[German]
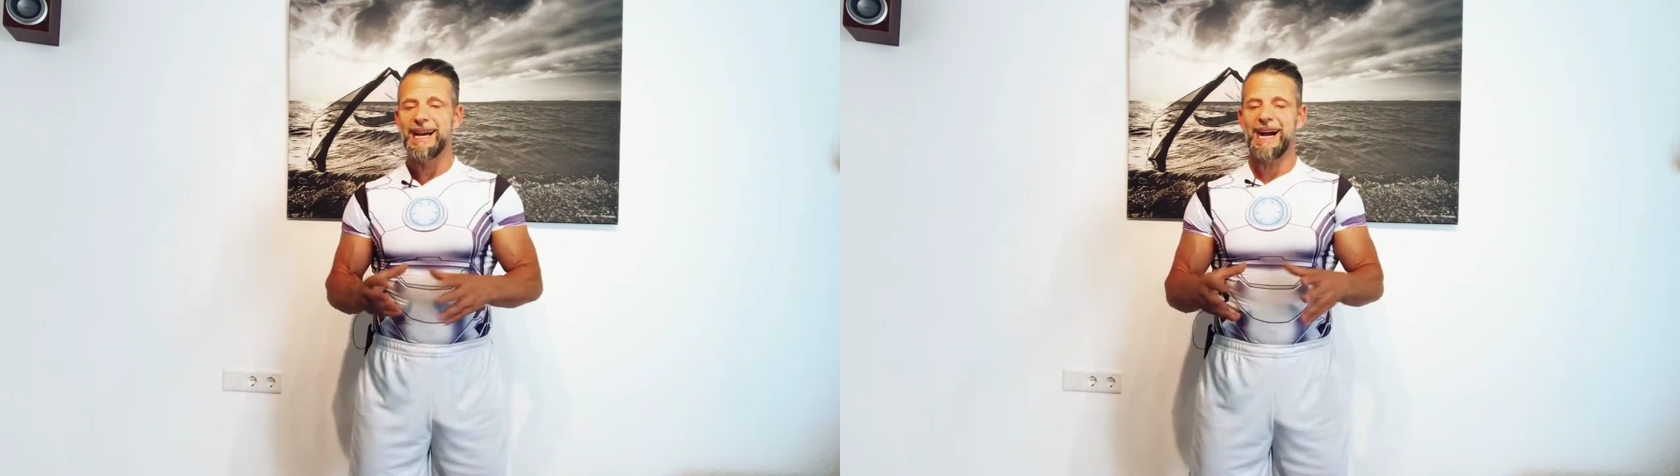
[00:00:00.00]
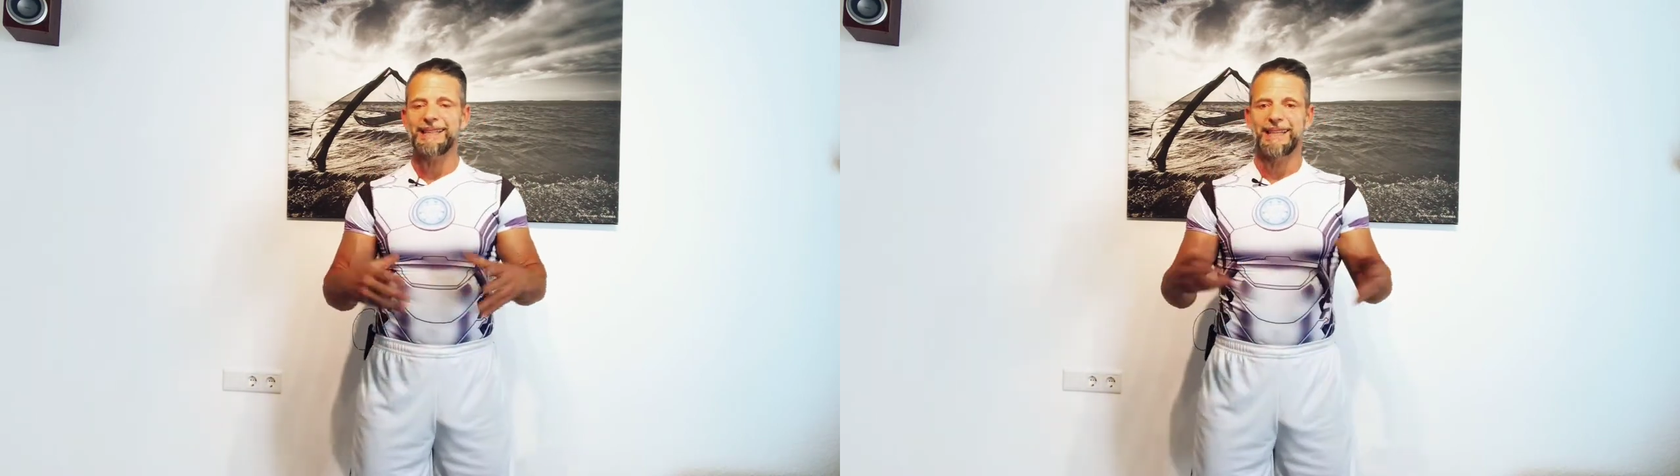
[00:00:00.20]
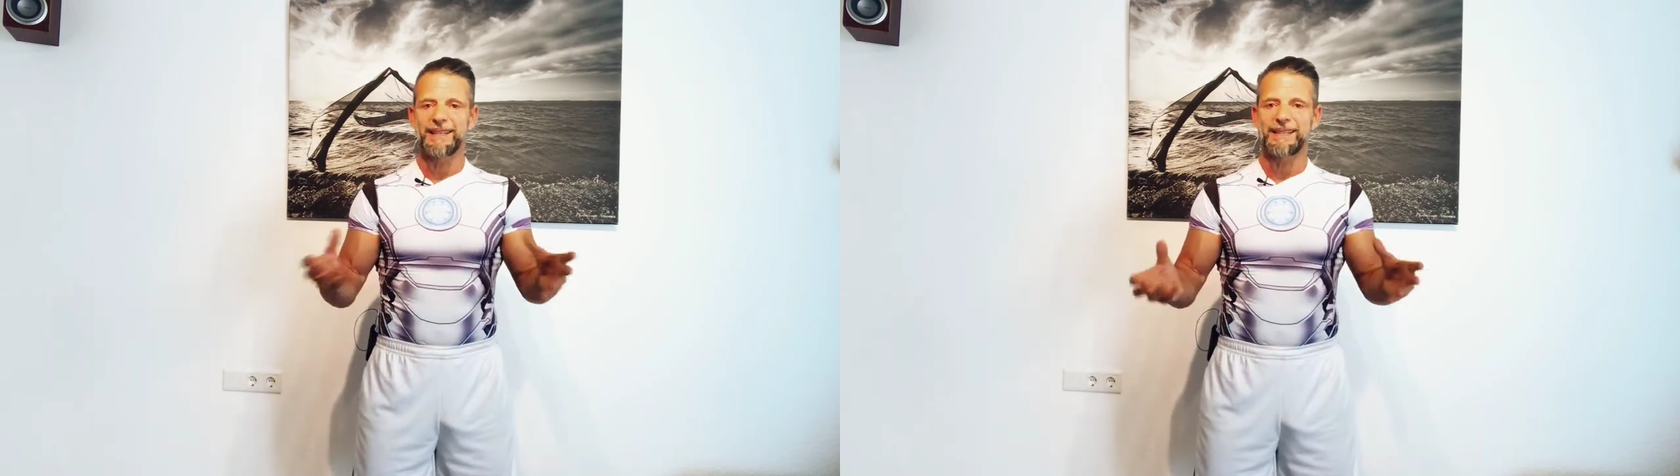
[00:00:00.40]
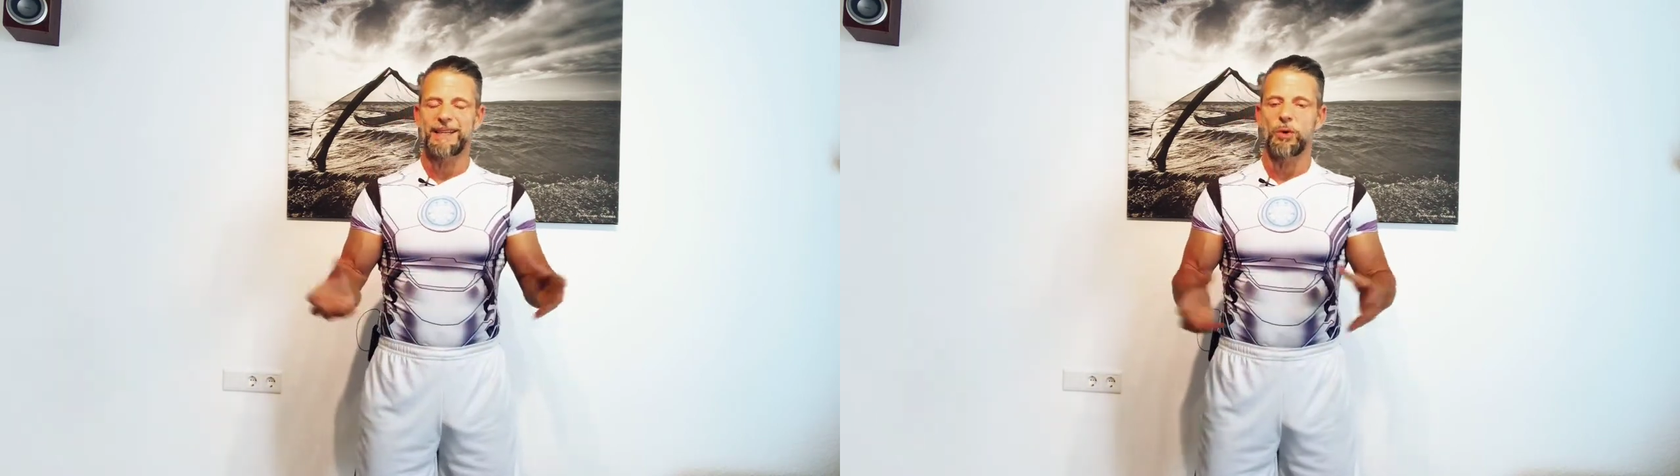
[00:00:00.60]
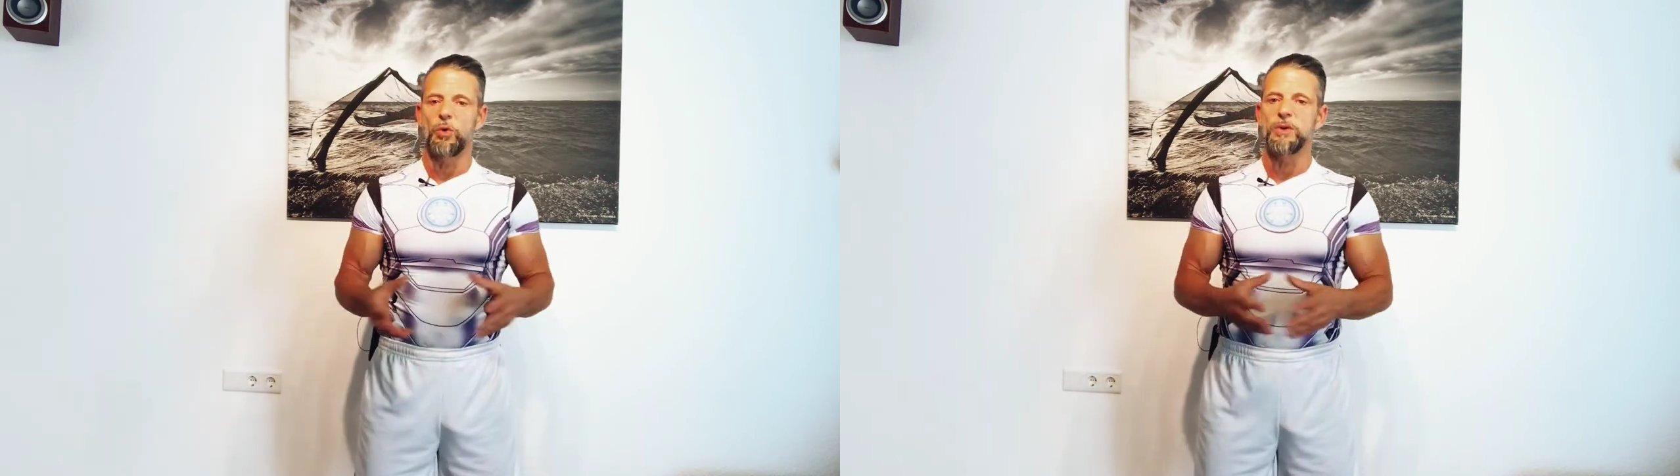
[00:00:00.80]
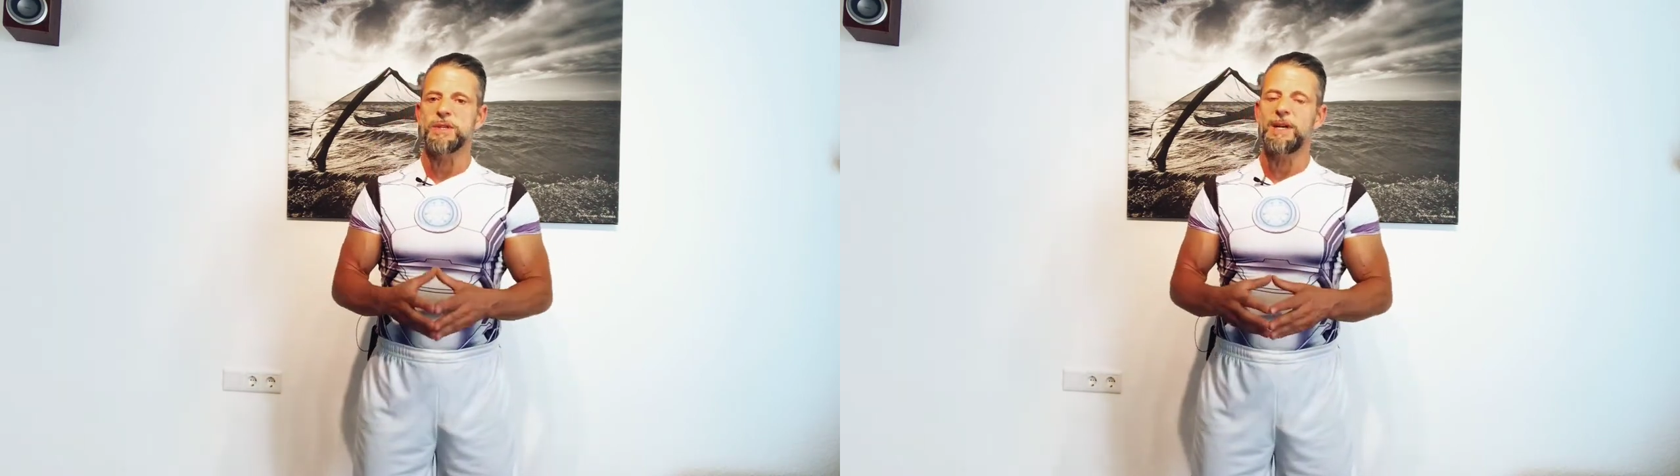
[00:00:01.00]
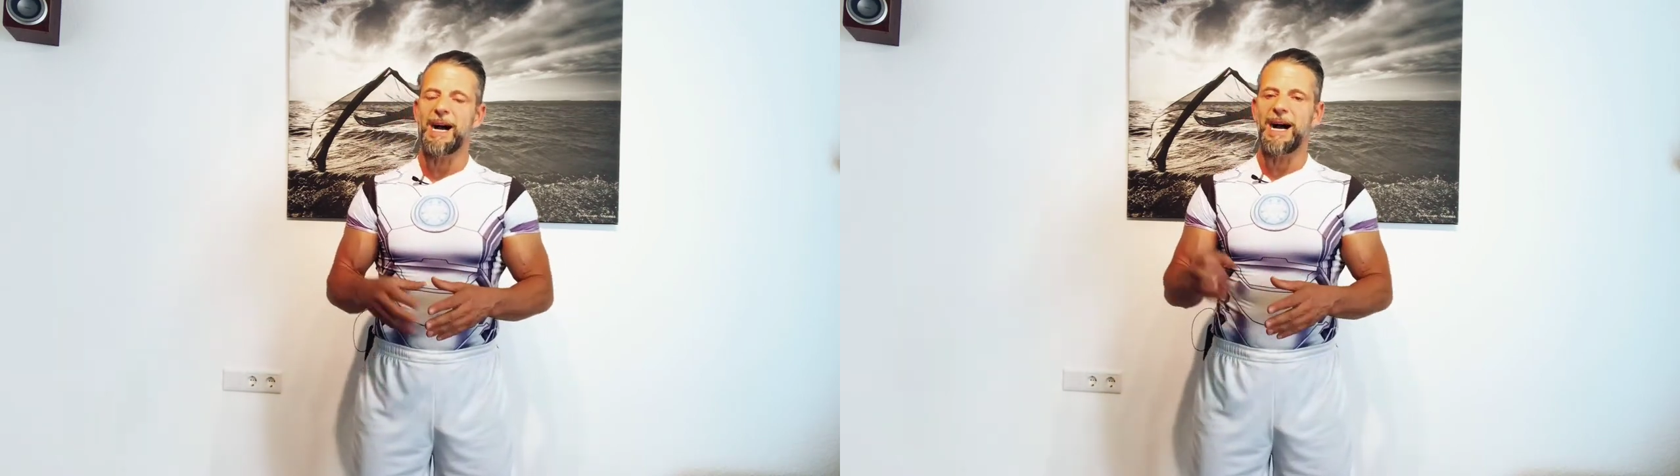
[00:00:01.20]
Arteriosklerose,